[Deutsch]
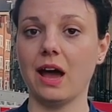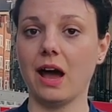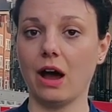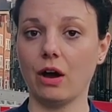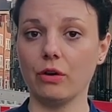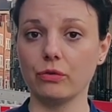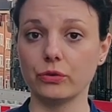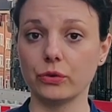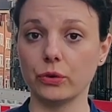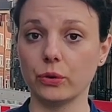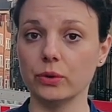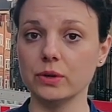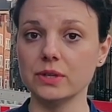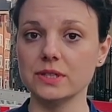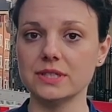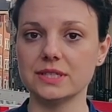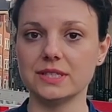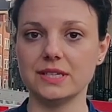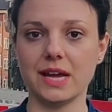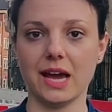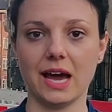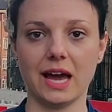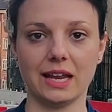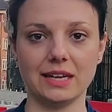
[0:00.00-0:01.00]

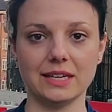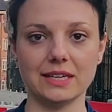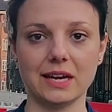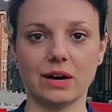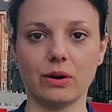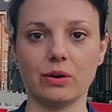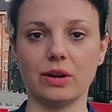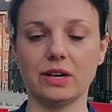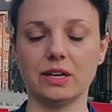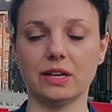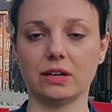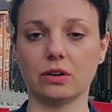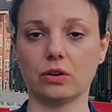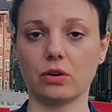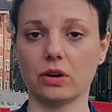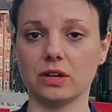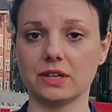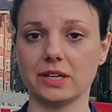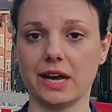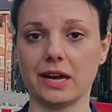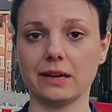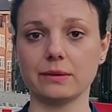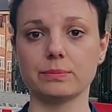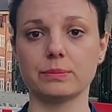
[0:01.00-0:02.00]
Aufgrund der andauernden
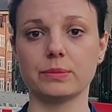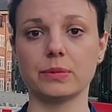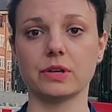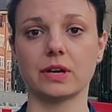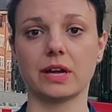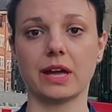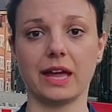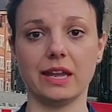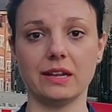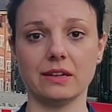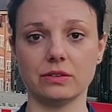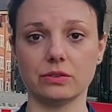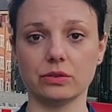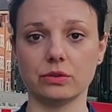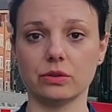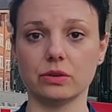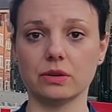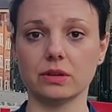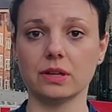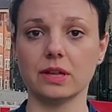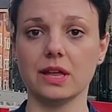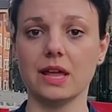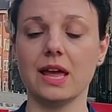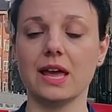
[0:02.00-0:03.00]

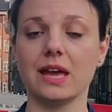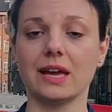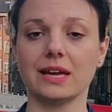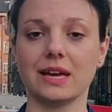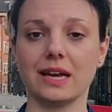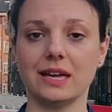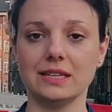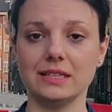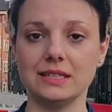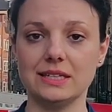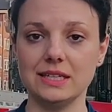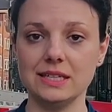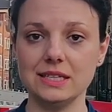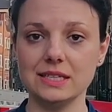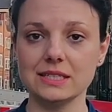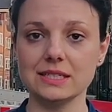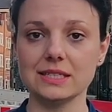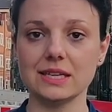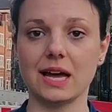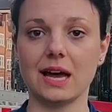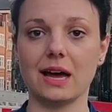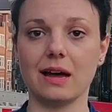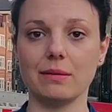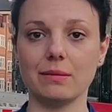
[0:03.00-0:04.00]
Kontaktbegrenzungen kann
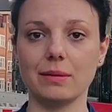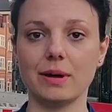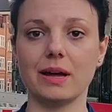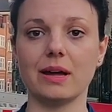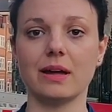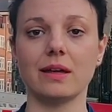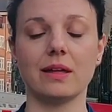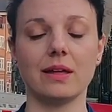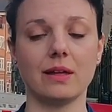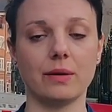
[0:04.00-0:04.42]
dies aber